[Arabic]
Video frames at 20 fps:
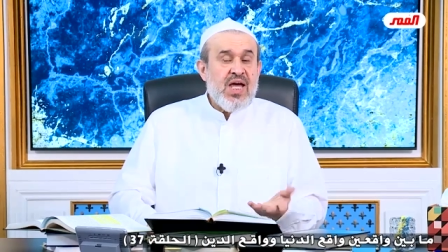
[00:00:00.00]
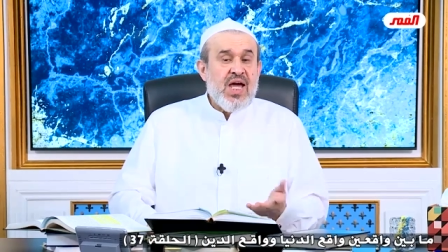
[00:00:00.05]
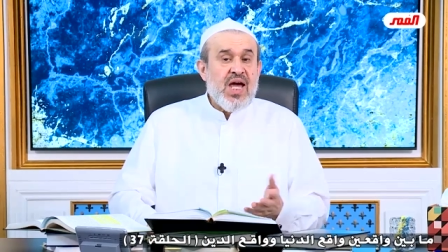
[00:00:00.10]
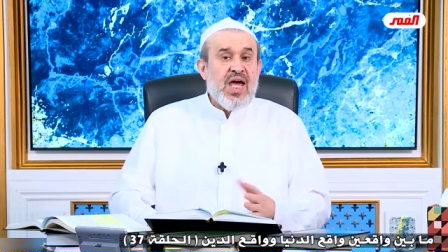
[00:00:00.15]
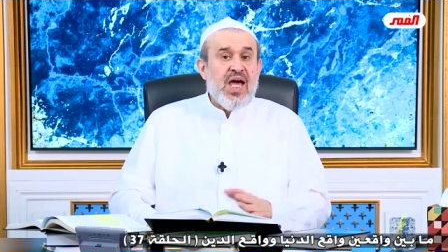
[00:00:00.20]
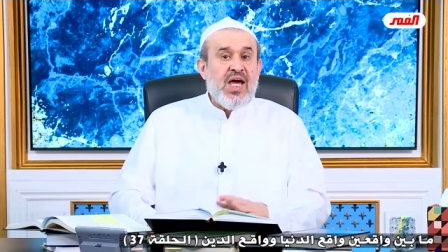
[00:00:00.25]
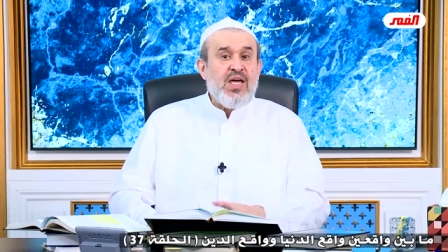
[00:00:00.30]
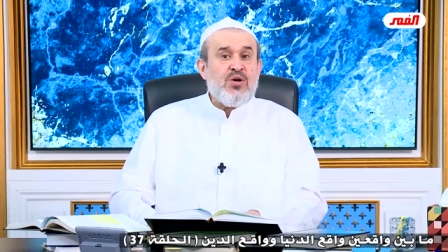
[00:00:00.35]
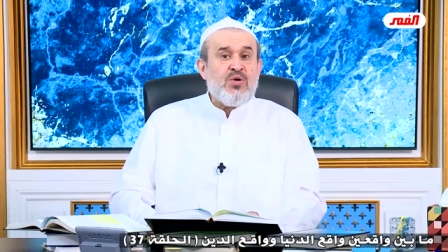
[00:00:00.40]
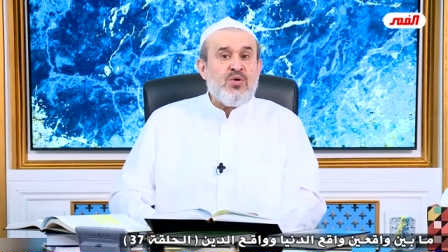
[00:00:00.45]

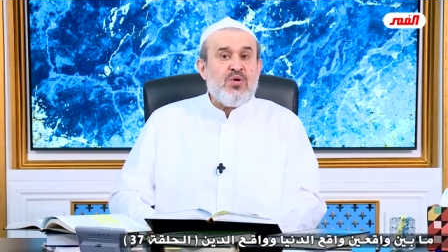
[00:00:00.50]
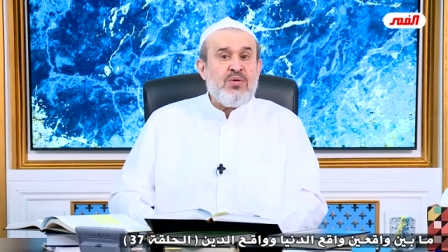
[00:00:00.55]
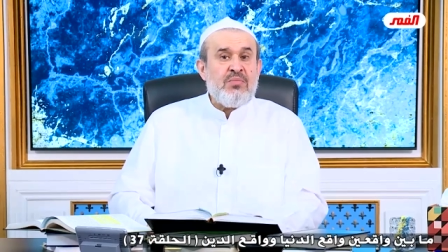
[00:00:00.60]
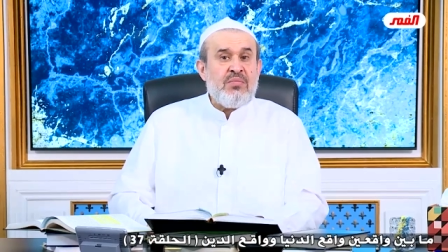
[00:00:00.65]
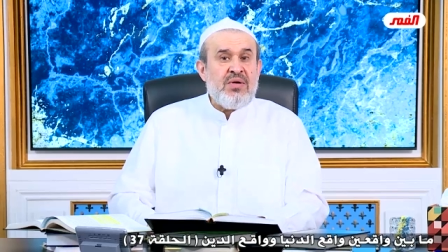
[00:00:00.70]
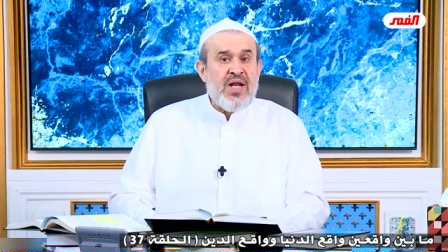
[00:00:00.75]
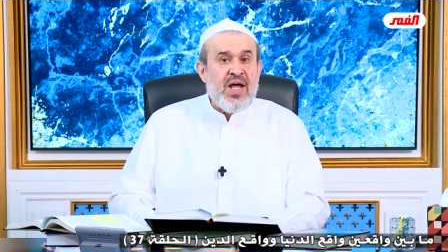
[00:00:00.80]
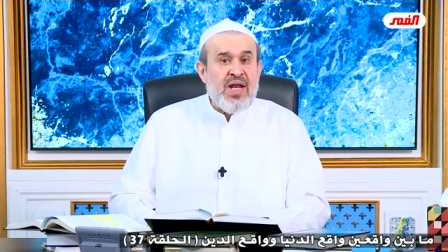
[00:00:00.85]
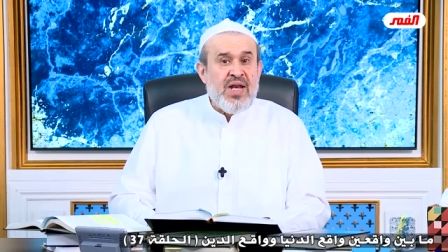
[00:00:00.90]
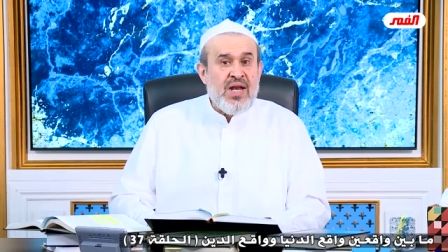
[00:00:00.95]
خير
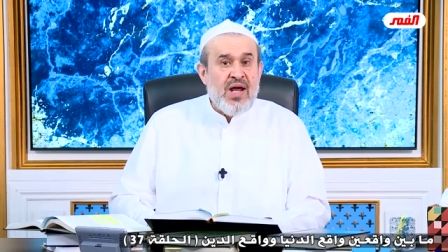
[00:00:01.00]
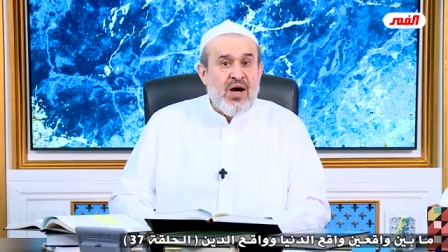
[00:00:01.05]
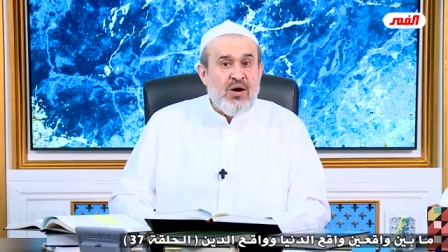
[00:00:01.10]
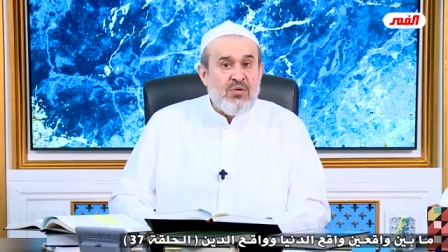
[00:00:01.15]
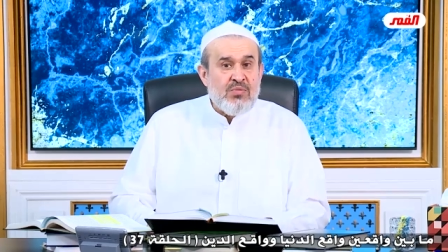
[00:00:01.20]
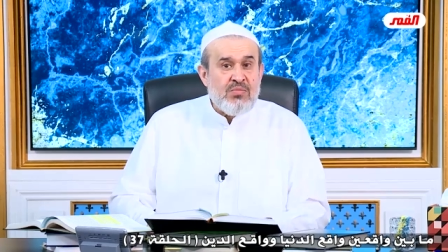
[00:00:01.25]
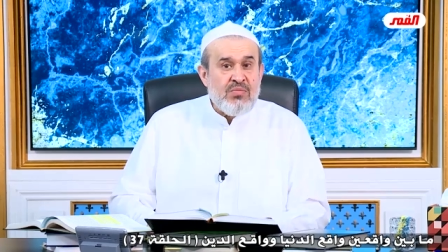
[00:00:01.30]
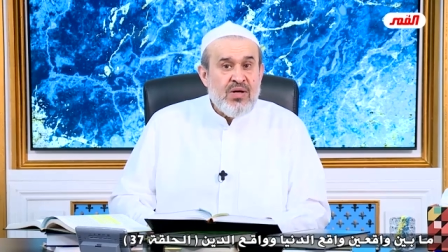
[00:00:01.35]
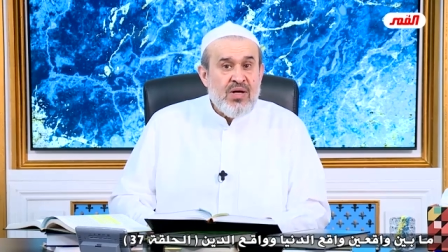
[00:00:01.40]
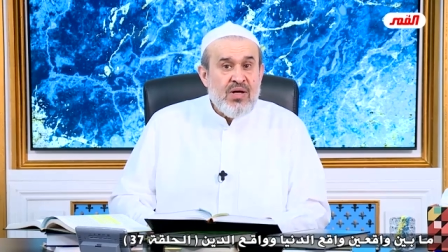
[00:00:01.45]
من
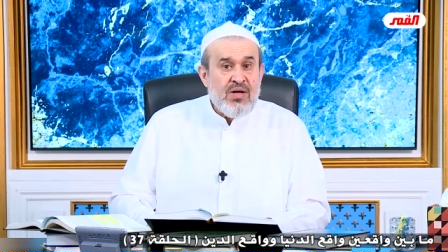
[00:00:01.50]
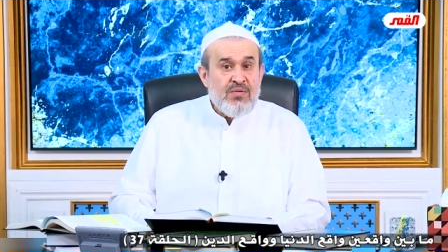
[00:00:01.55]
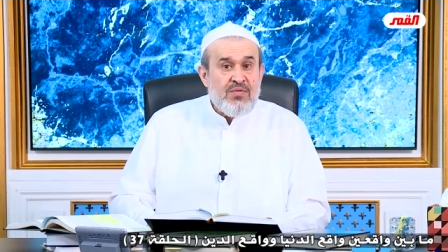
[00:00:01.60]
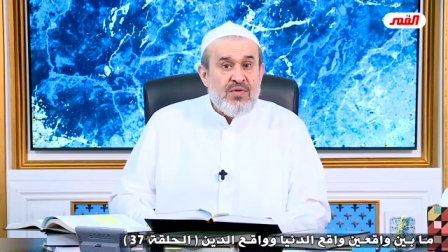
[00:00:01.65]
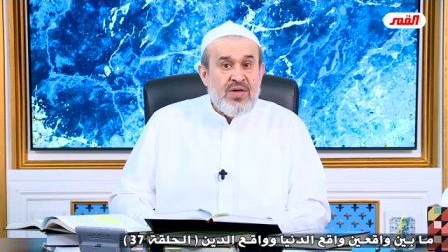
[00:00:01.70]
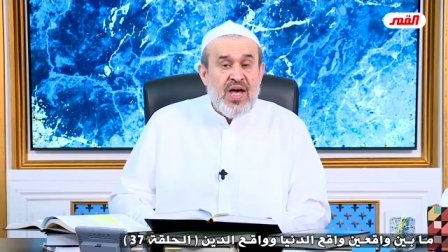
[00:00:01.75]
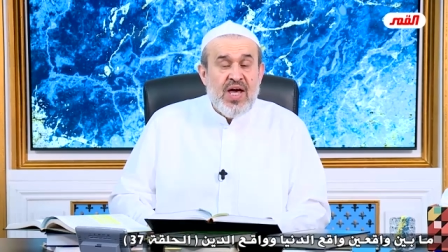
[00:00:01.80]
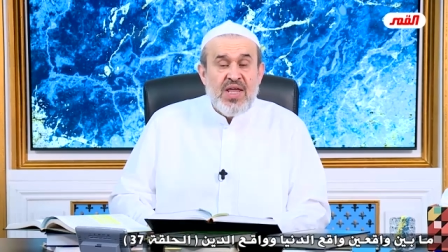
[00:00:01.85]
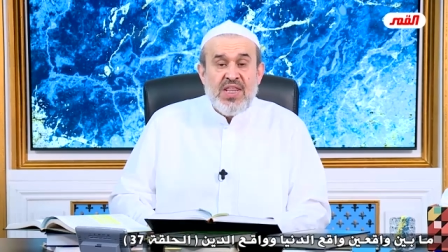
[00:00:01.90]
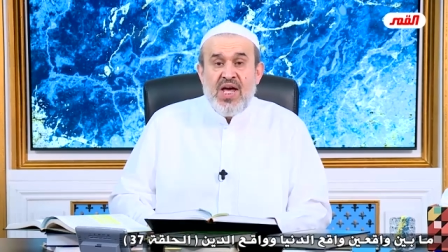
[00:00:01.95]
النوم
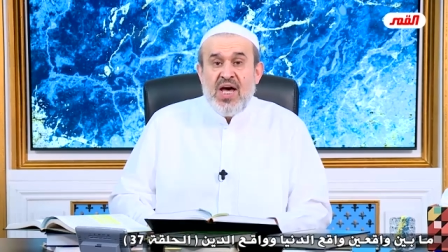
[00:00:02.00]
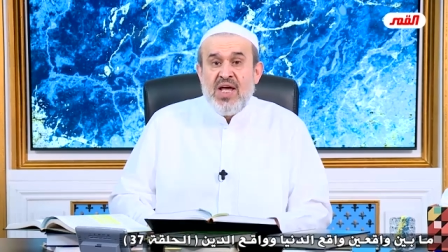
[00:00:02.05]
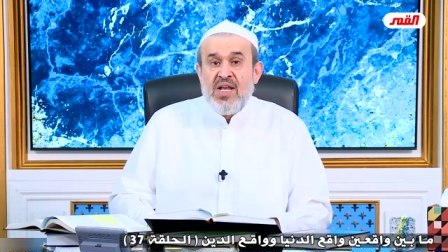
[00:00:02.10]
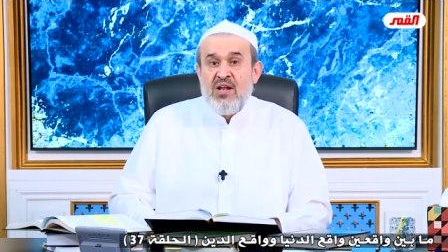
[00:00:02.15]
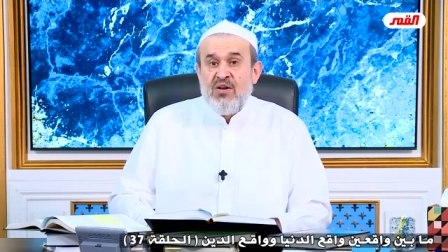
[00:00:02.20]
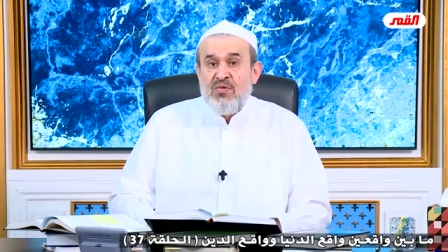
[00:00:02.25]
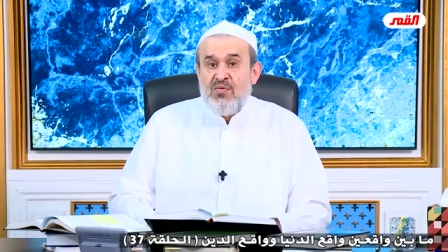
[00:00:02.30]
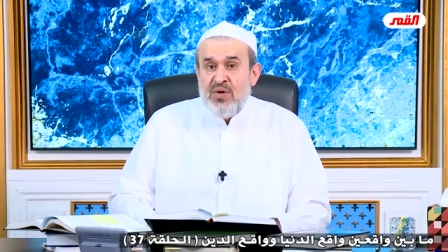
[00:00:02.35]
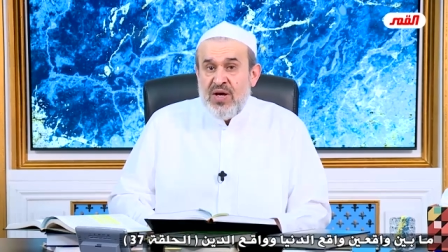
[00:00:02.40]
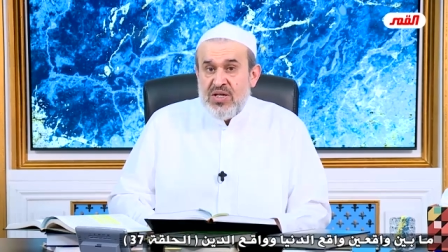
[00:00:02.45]
في أذان
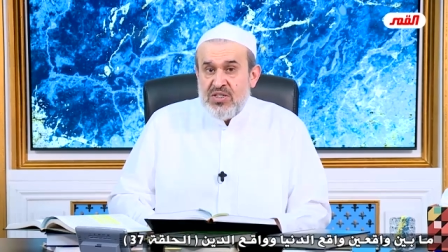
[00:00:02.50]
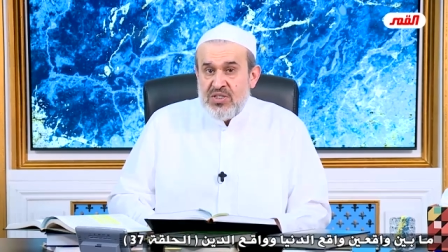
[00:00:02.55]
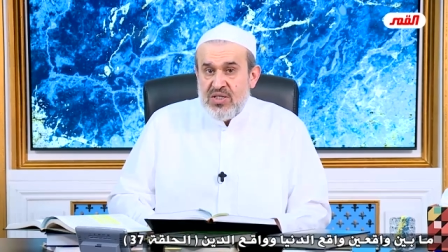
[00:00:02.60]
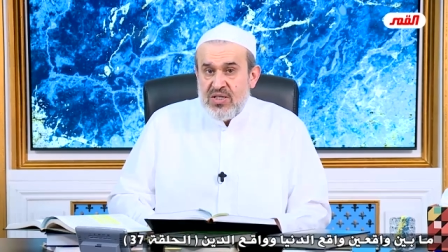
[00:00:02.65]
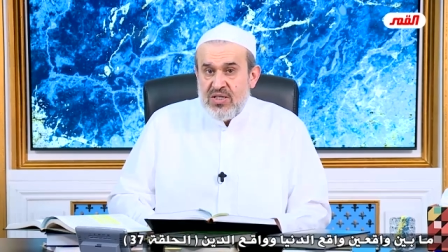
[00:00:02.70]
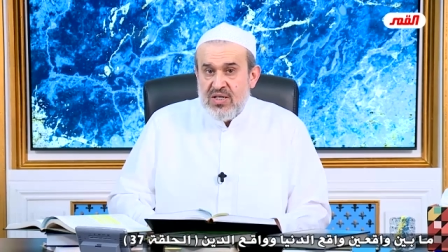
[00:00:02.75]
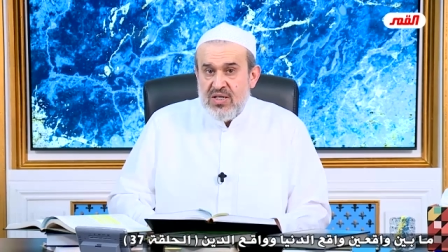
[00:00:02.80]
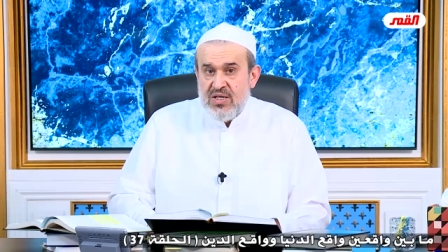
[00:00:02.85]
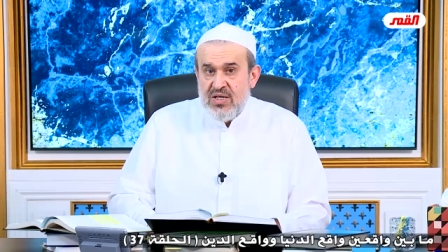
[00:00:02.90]
الفجر